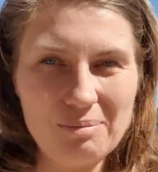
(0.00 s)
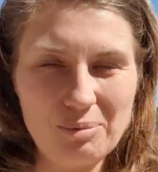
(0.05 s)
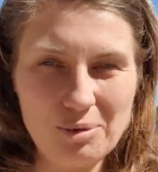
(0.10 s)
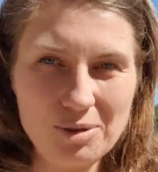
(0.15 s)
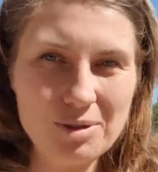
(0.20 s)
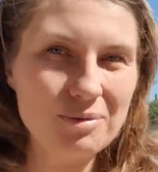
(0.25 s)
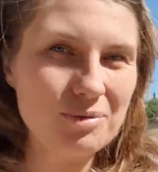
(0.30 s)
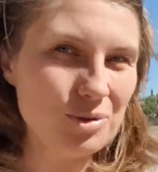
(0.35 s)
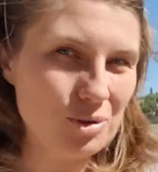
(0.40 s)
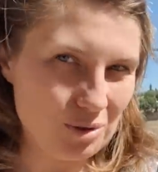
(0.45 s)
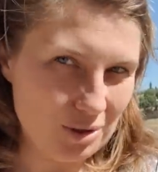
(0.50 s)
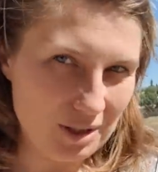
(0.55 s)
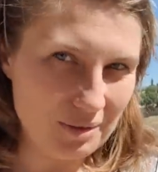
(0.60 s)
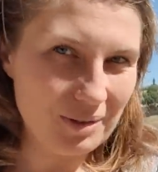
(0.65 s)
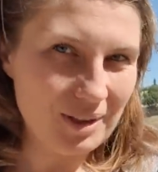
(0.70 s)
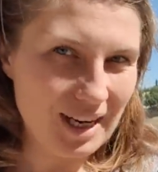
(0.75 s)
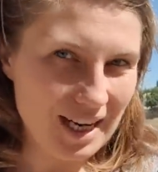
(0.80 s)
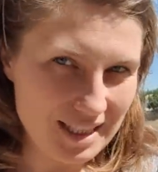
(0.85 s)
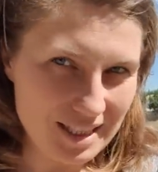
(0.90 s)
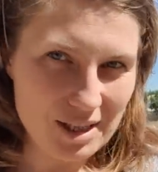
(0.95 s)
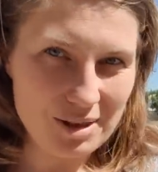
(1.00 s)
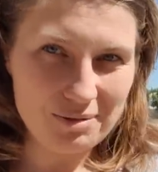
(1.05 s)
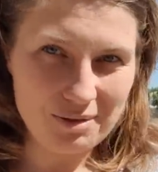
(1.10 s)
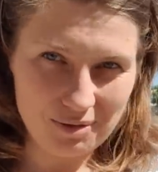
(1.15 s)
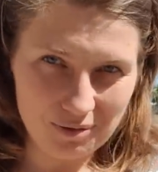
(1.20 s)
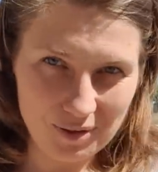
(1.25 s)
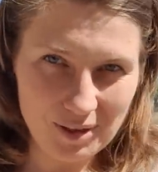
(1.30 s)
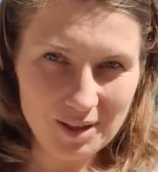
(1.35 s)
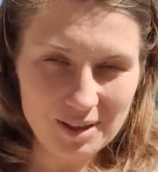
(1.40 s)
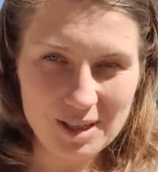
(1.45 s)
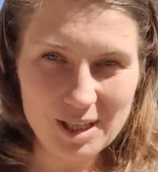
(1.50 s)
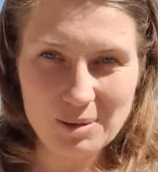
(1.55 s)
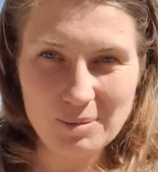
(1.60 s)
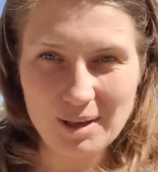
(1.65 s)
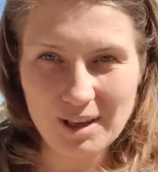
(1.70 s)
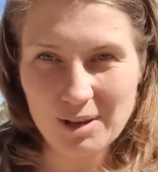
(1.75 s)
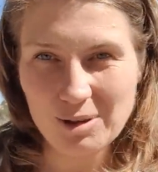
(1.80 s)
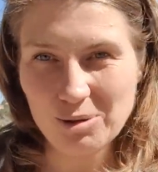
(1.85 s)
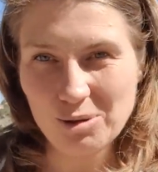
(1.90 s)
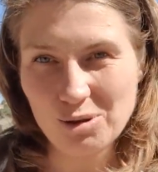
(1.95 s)
будем все-таки выходить в эфир,
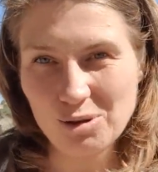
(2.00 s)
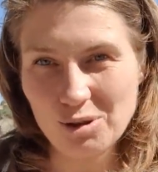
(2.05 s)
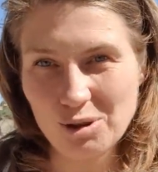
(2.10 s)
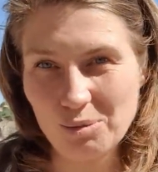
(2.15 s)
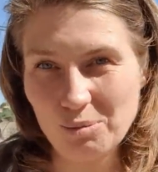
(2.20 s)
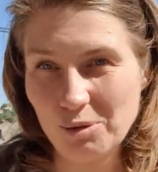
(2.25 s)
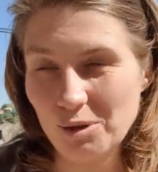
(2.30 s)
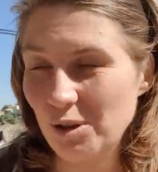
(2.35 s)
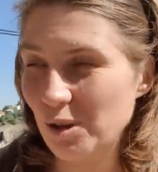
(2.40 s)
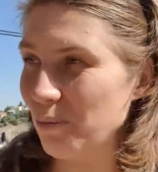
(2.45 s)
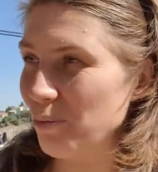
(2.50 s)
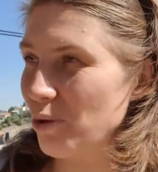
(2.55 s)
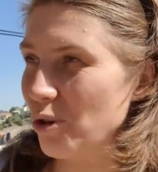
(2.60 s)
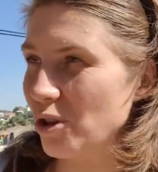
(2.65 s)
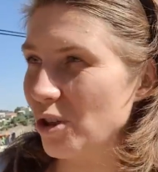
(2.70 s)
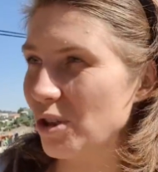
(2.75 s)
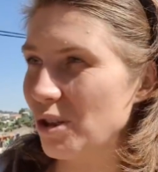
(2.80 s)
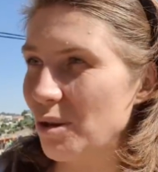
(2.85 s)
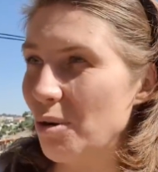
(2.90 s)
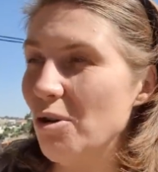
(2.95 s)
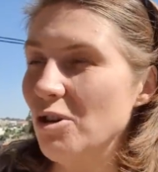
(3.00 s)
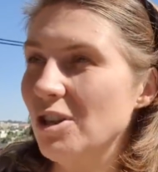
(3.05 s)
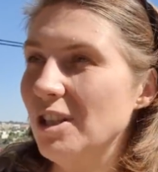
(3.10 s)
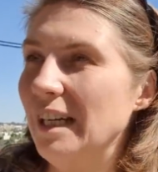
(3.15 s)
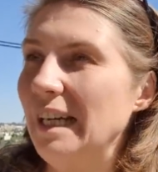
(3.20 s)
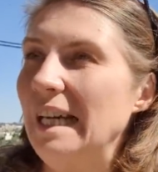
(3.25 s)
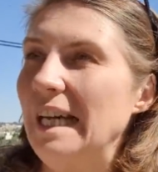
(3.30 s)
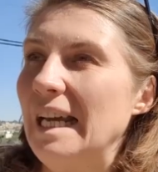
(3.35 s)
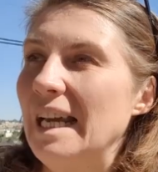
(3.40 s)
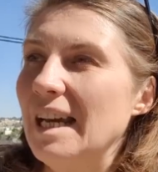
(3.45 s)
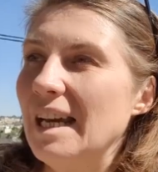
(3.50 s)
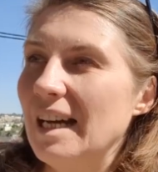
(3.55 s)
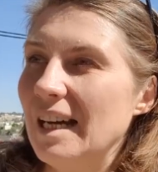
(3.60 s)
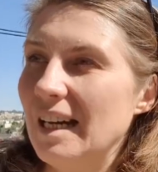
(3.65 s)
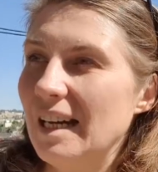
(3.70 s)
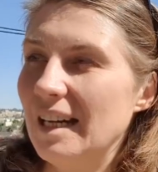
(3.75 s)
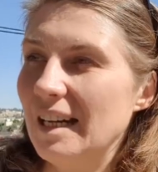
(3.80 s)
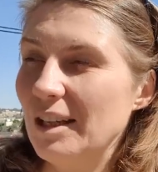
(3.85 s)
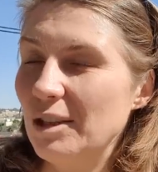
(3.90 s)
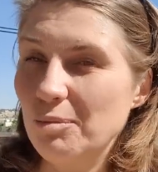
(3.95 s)
несмотря на то, что это будет немножко сложно,
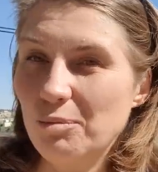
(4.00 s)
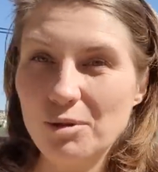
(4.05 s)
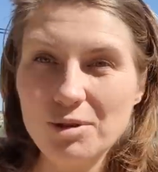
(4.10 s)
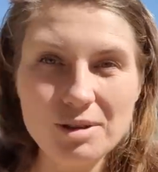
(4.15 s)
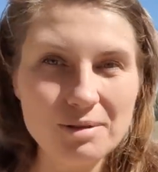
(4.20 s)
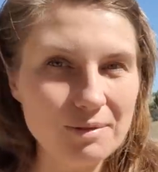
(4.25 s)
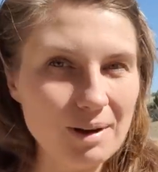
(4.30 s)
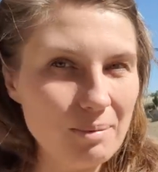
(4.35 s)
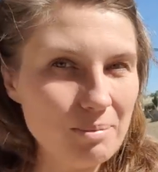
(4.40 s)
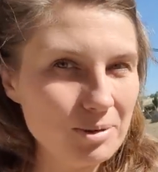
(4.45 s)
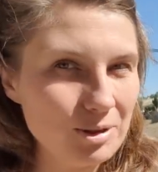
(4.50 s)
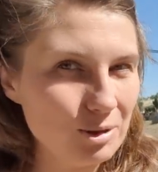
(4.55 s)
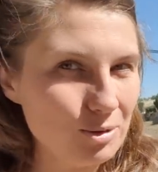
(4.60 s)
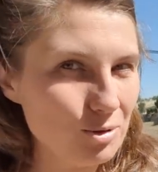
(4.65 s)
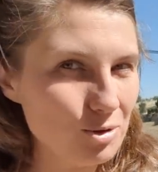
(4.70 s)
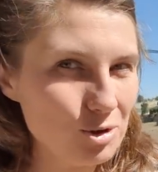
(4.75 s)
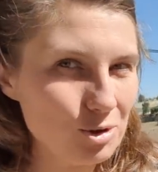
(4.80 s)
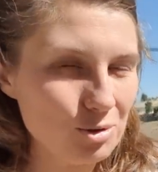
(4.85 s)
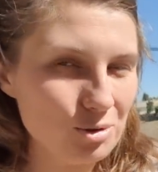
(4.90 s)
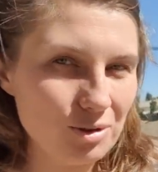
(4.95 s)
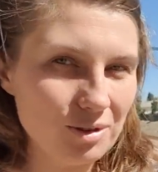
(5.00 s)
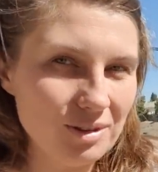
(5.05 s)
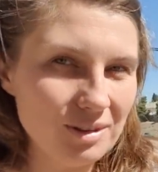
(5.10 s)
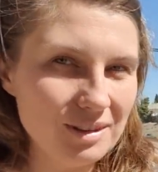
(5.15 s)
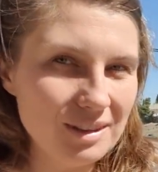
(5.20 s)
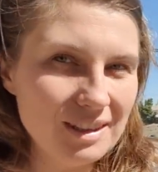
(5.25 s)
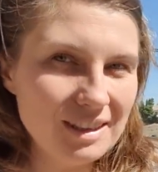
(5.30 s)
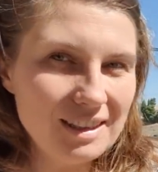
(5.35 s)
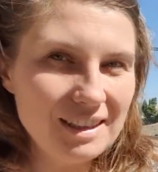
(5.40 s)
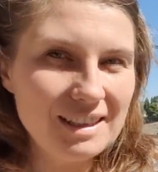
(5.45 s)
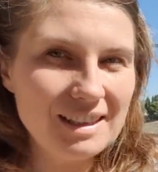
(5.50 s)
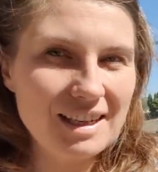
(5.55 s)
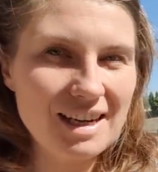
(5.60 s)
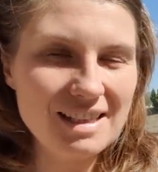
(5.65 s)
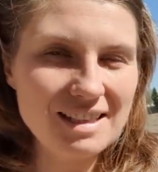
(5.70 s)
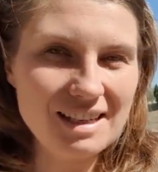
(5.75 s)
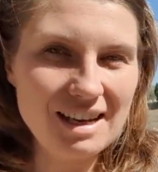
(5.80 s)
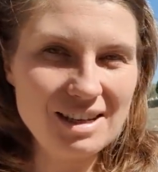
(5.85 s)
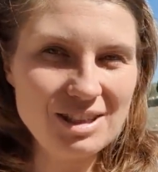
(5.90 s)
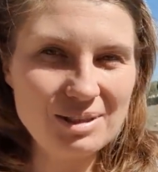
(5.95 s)
а, и будем вам потихонечку
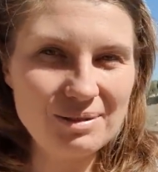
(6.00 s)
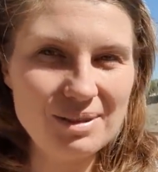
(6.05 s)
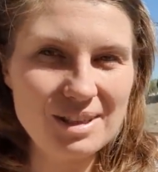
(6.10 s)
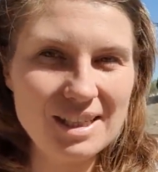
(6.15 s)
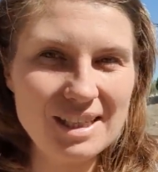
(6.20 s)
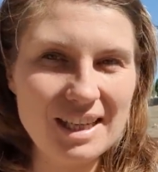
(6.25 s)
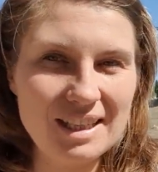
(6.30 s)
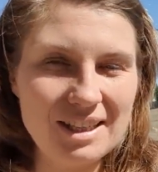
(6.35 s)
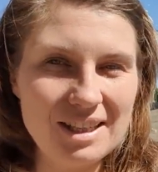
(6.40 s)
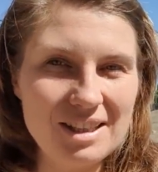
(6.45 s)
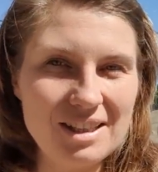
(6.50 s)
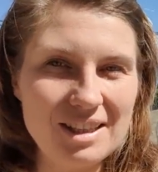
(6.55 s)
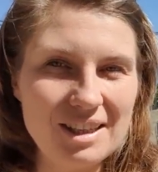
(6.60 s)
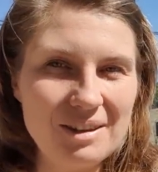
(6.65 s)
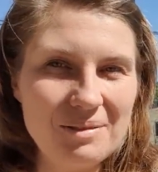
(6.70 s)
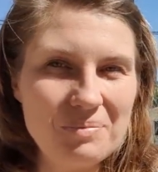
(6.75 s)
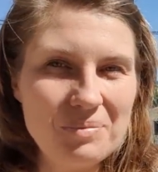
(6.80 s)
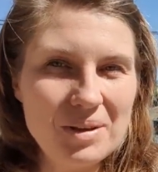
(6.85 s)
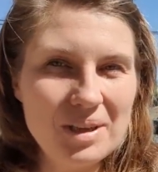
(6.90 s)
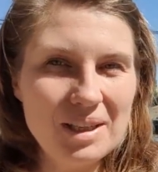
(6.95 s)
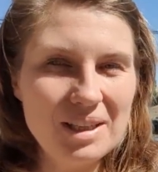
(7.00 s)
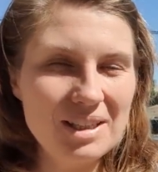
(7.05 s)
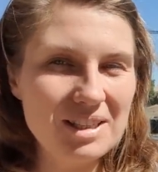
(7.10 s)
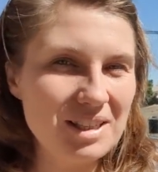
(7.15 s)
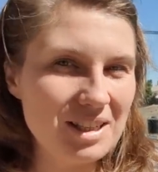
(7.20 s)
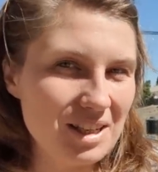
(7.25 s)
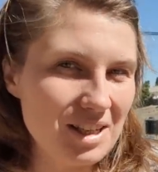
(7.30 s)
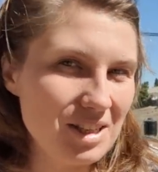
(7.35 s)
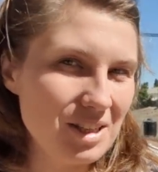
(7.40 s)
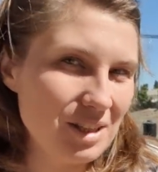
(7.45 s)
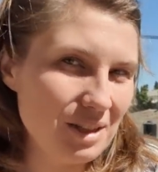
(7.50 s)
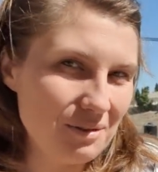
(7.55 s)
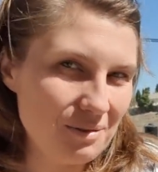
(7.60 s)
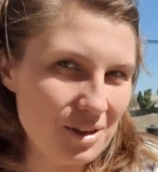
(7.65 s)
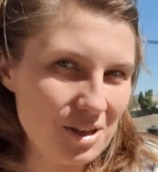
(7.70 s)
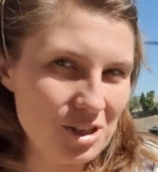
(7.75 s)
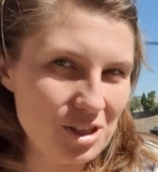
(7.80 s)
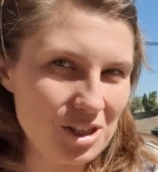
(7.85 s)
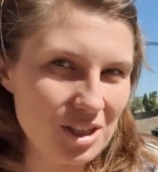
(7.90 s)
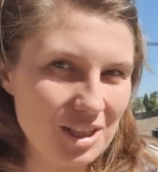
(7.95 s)
рассказывать какие-то интересные
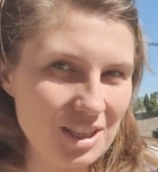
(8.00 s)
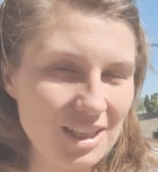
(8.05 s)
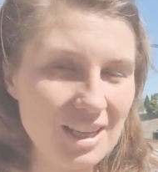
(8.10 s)
вещи.